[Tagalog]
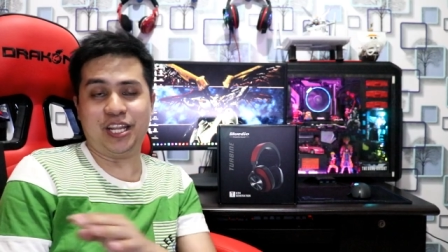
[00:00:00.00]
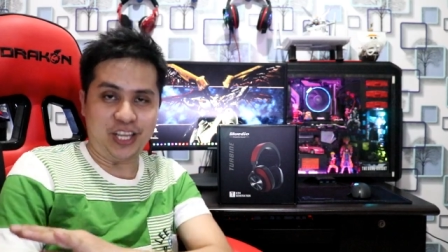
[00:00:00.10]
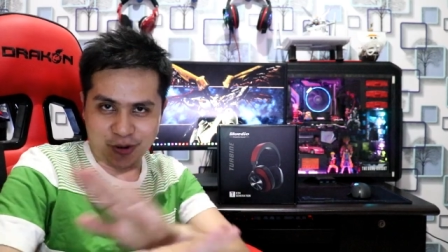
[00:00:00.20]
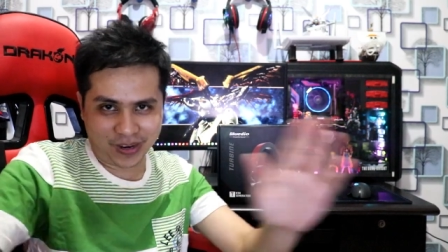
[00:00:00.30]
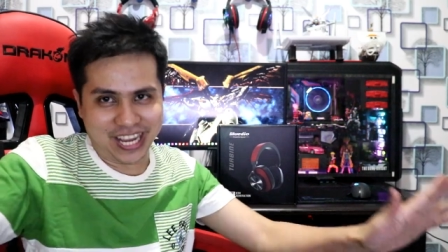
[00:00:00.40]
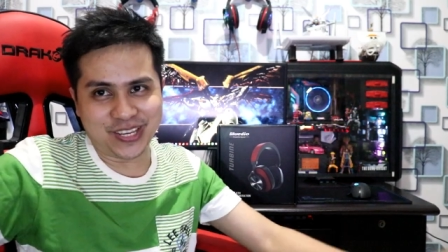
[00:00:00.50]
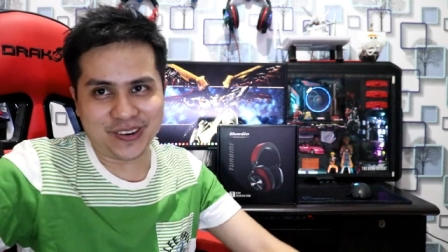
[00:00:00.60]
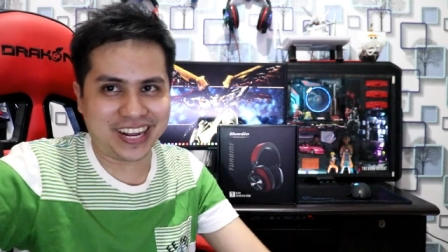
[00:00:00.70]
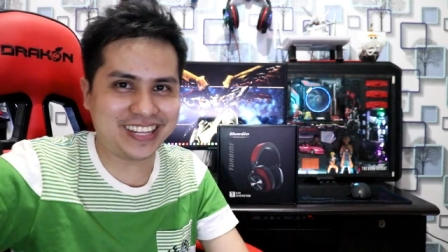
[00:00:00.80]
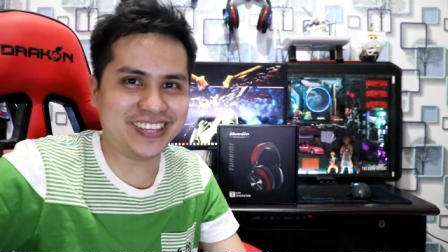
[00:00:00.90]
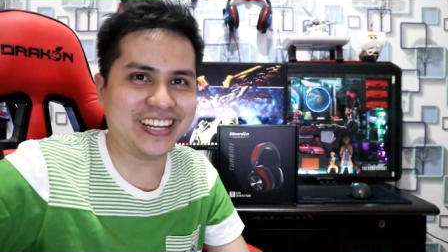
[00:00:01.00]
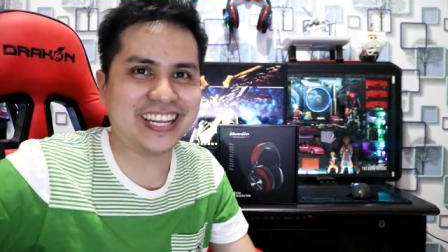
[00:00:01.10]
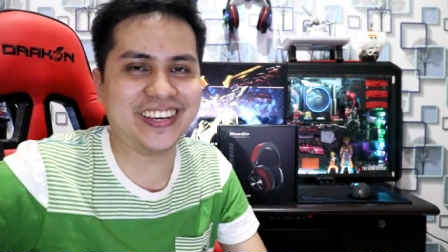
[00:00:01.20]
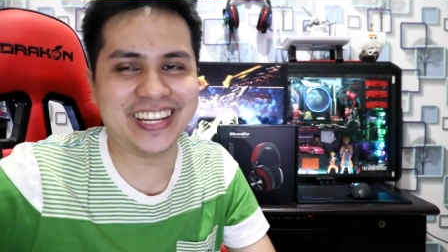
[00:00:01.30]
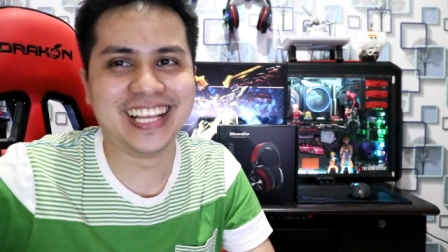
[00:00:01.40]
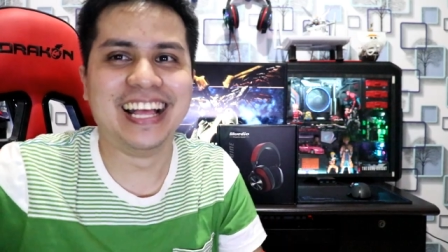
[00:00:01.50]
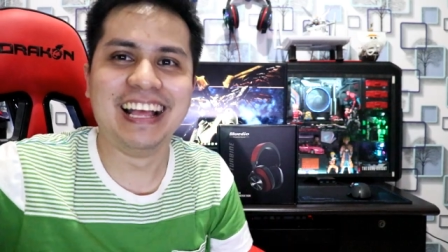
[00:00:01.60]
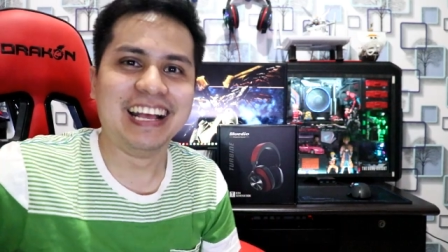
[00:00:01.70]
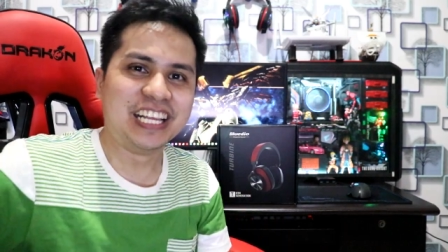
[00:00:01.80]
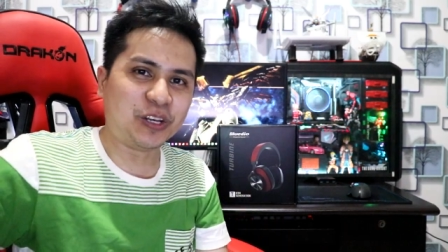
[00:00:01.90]
hindi, hindi. Joke lang, joke lang. Hindi yan.
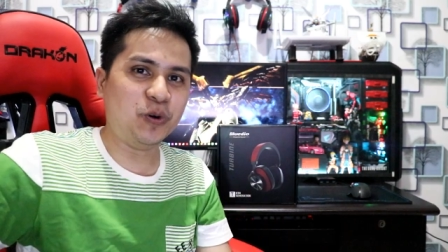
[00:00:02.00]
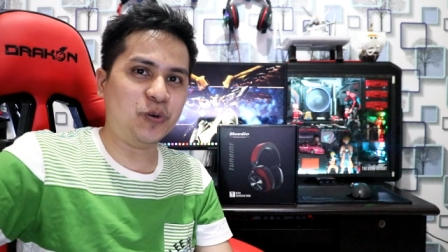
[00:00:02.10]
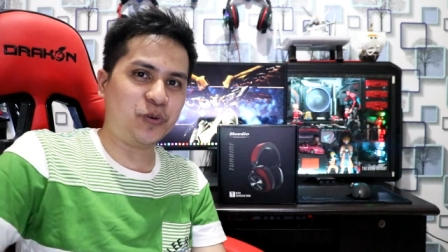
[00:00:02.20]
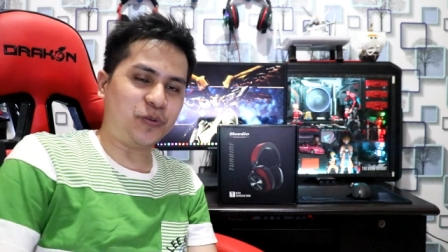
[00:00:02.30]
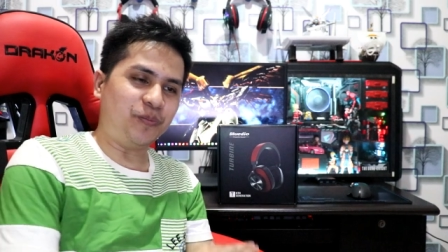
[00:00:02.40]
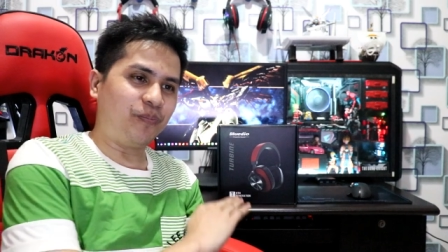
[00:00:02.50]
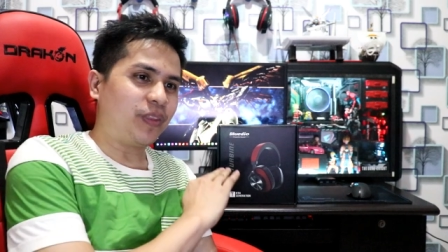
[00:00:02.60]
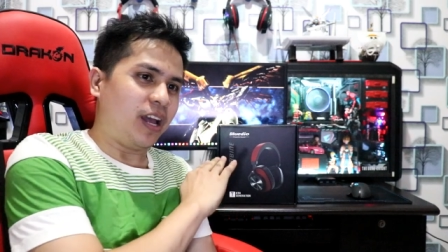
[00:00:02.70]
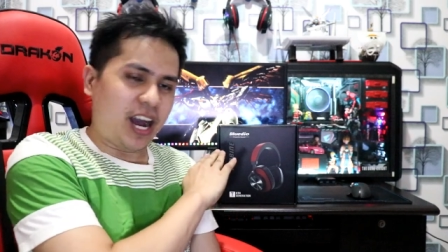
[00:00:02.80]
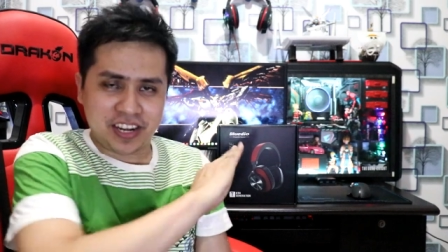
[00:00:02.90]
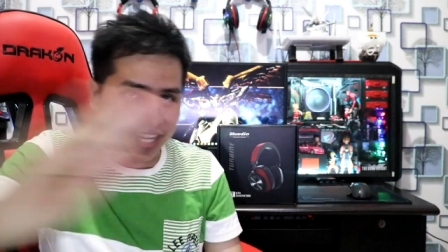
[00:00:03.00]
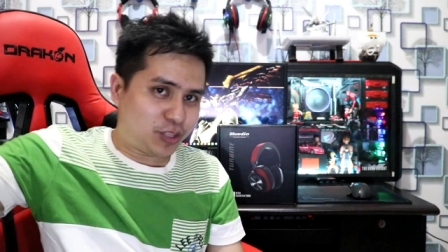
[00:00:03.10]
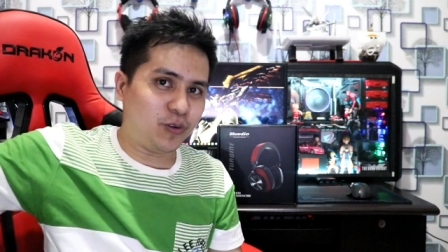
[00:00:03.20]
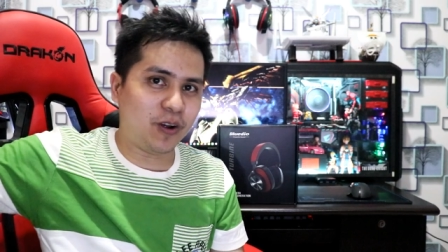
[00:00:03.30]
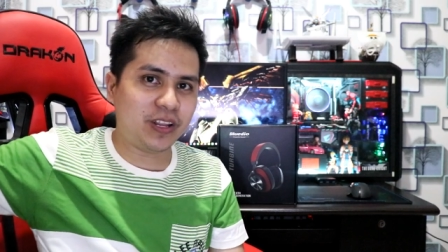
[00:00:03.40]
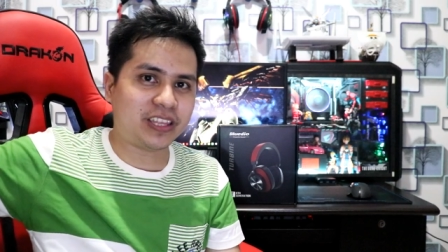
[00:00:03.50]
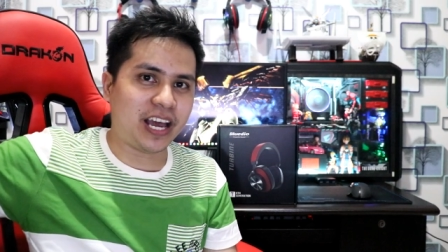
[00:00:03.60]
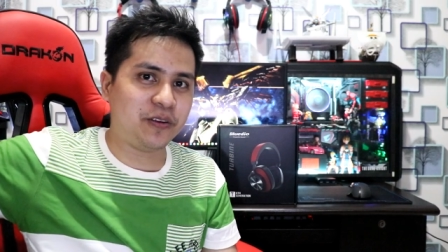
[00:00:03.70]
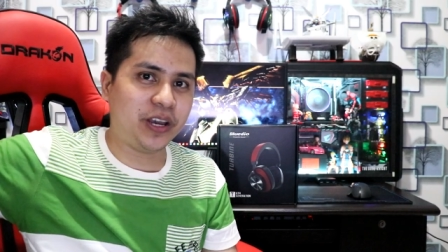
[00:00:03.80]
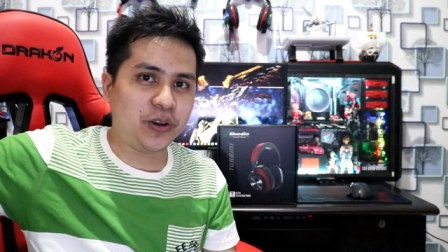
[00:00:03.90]
So, andito na ulit
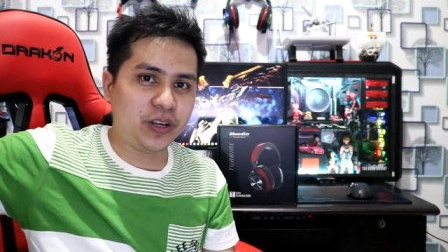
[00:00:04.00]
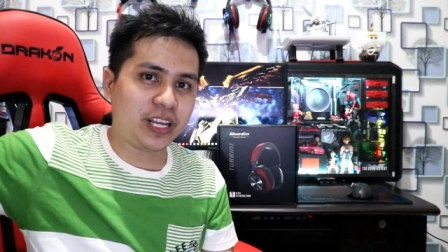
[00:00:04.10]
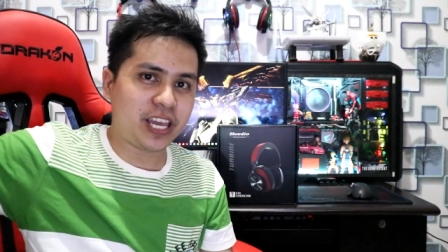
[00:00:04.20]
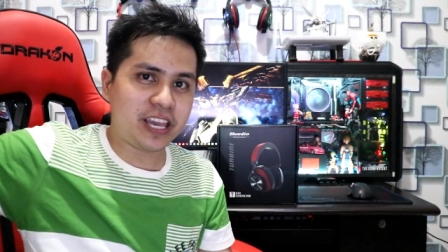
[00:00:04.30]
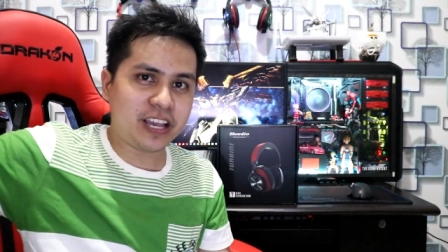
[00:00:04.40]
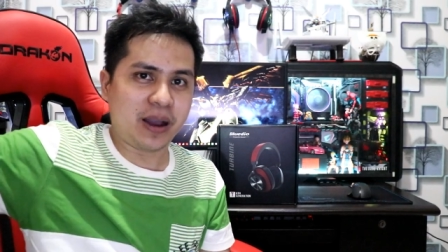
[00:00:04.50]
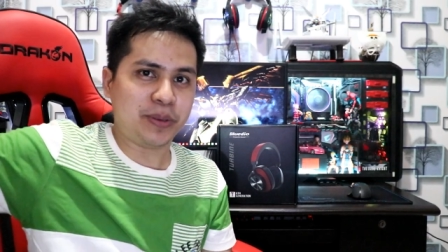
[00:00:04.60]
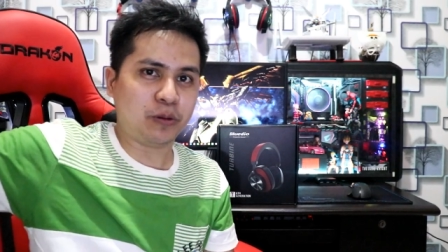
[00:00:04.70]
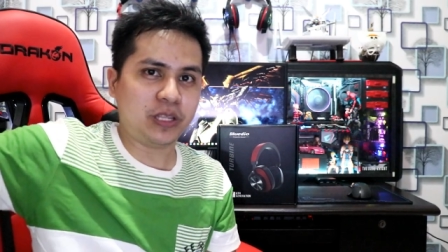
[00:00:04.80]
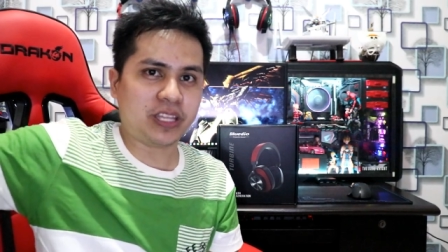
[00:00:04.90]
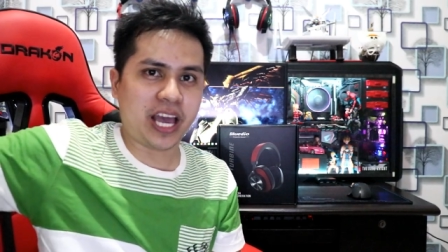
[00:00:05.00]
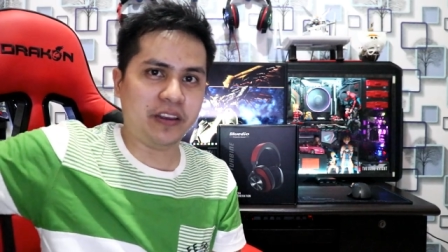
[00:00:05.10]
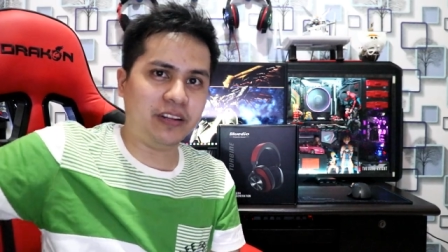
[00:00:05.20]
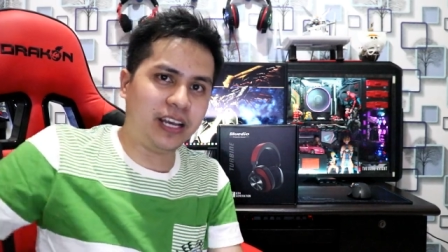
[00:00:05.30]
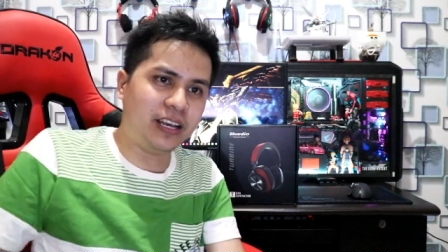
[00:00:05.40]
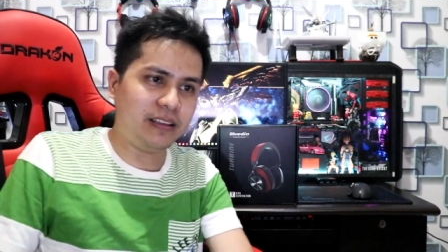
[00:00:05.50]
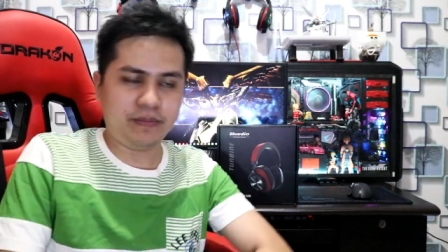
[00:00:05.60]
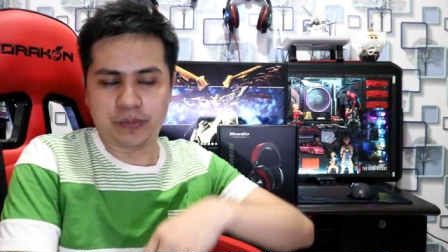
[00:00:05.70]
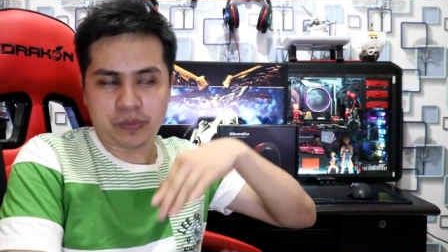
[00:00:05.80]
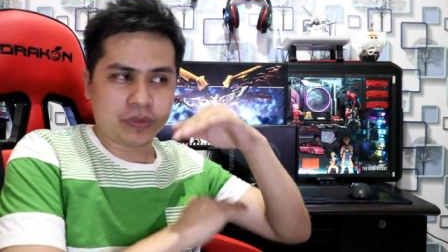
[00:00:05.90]
tayo ngayon. Nakikigamit ulit tayo
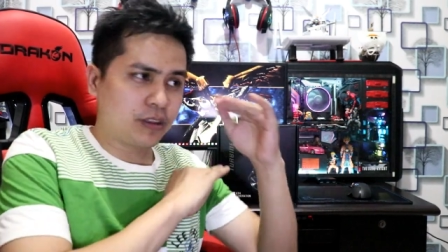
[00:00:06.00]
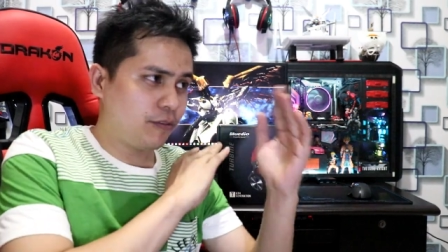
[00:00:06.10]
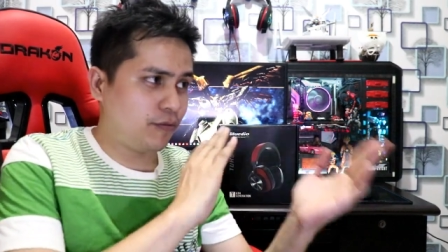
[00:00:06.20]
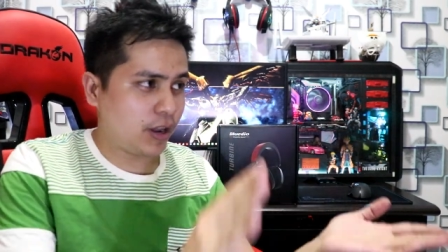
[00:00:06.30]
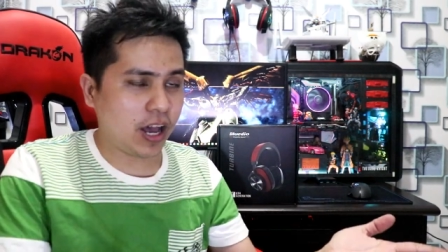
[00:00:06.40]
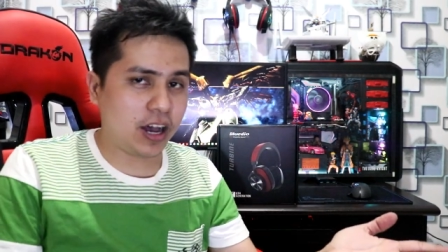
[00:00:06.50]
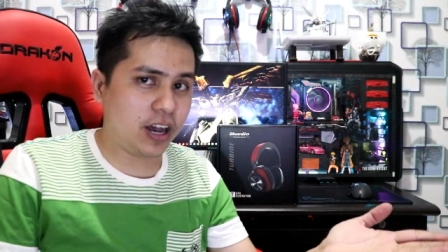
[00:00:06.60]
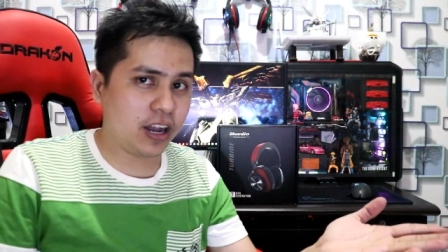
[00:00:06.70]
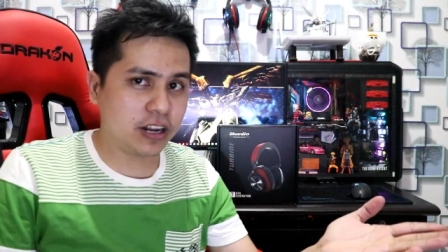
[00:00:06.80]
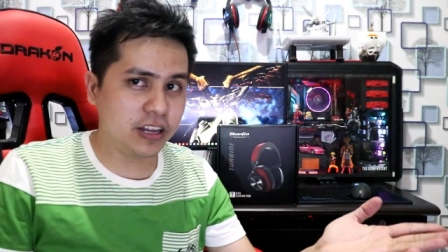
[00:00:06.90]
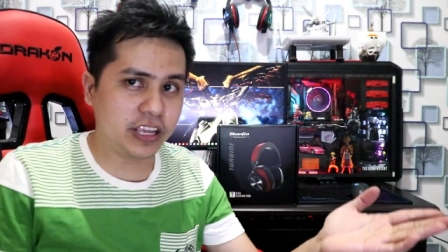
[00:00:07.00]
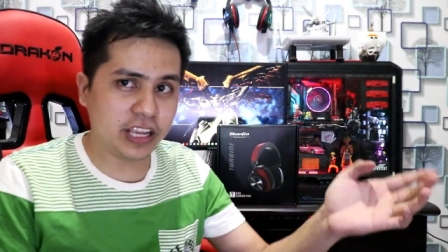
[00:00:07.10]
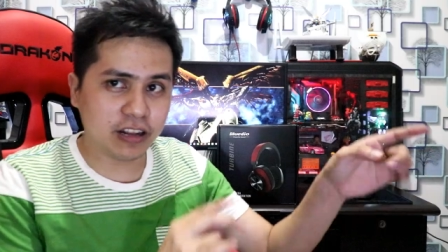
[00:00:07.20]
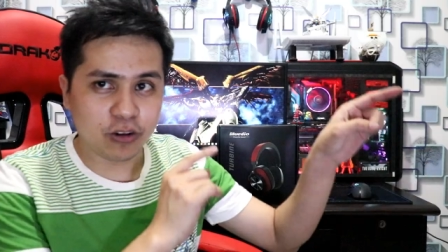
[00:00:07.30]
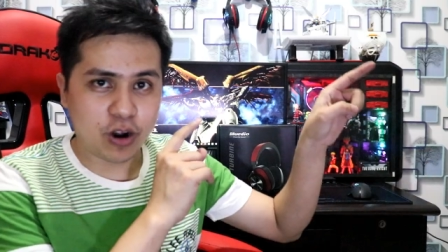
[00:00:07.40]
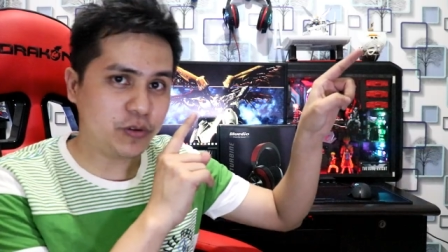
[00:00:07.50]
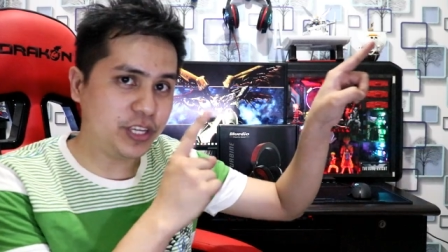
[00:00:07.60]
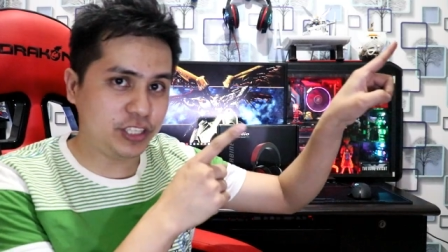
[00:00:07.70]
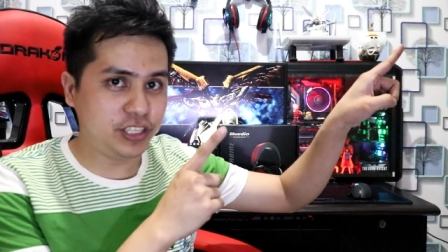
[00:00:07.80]
ng vlog ni Lori